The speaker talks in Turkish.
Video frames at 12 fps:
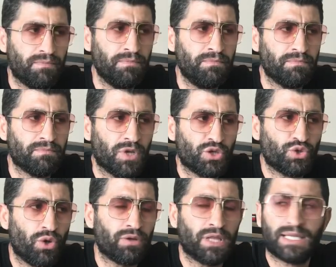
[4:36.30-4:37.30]
Hmm.
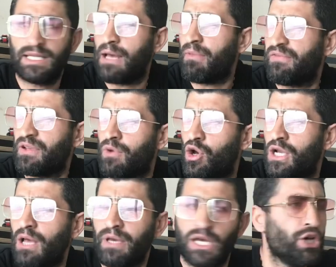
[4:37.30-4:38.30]
Sonunda sinema filmi
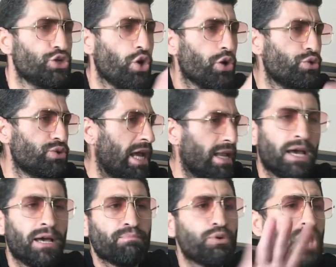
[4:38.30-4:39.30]
öyle mi? Çok güzel.
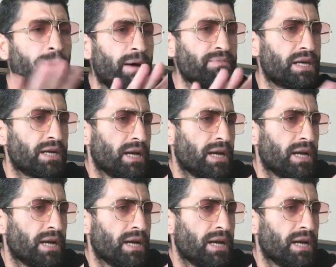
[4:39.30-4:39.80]
Bu tamamdır.